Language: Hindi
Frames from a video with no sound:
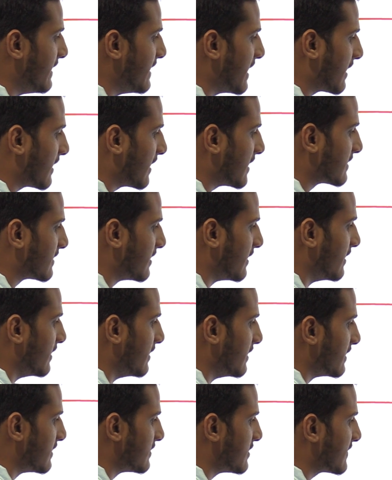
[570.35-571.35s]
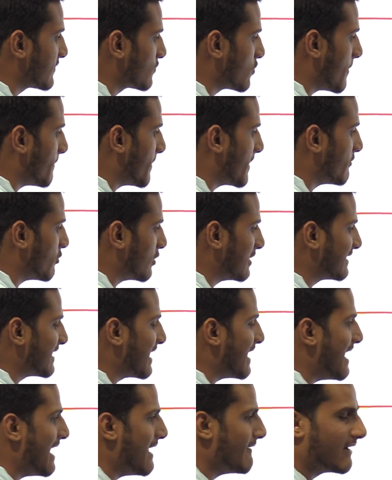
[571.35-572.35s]
यकृत जिसको अपन बोलते
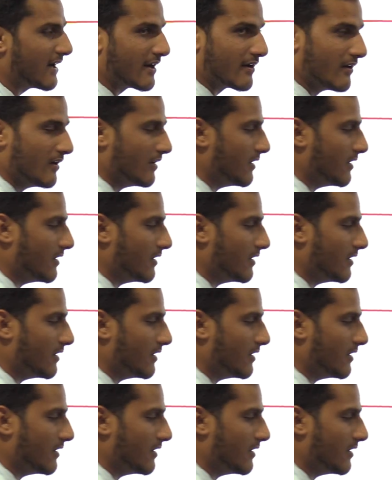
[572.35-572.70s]
हैं लिवर